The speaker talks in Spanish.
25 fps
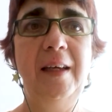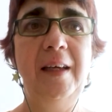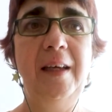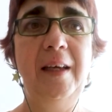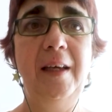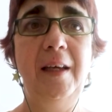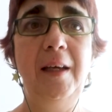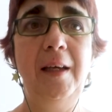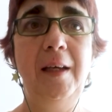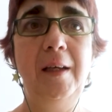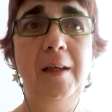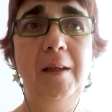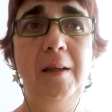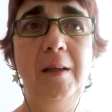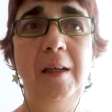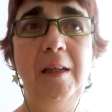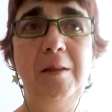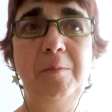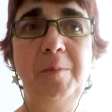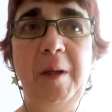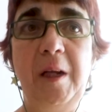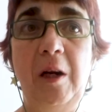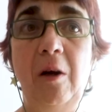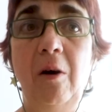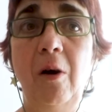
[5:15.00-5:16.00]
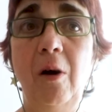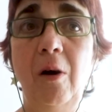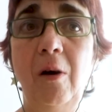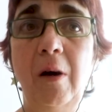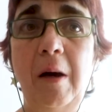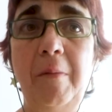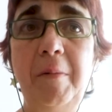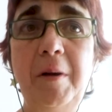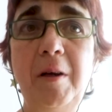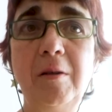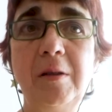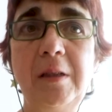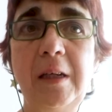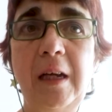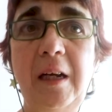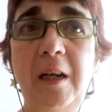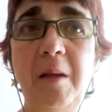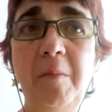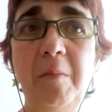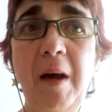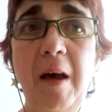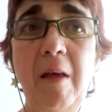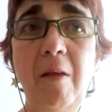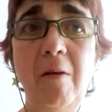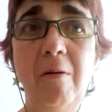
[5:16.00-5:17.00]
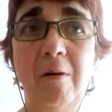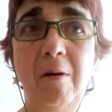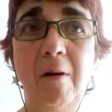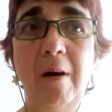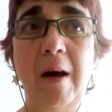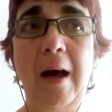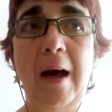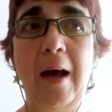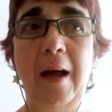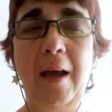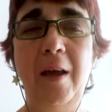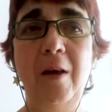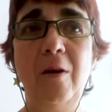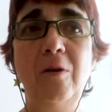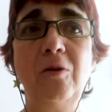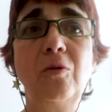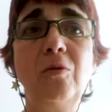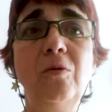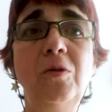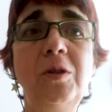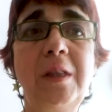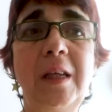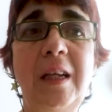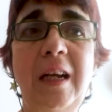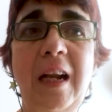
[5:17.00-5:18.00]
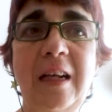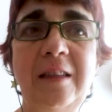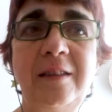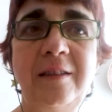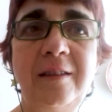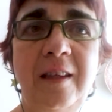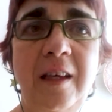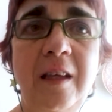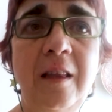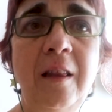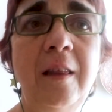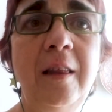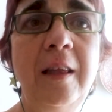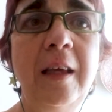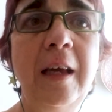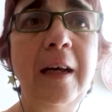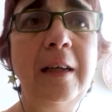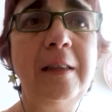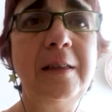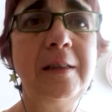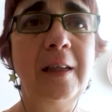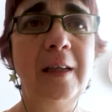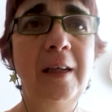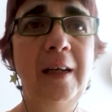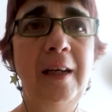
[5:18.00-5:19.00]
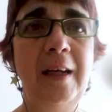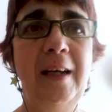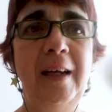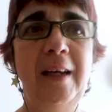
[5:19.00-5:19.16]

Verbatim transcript: eh, espero haberos animado a que os gusten las ciencias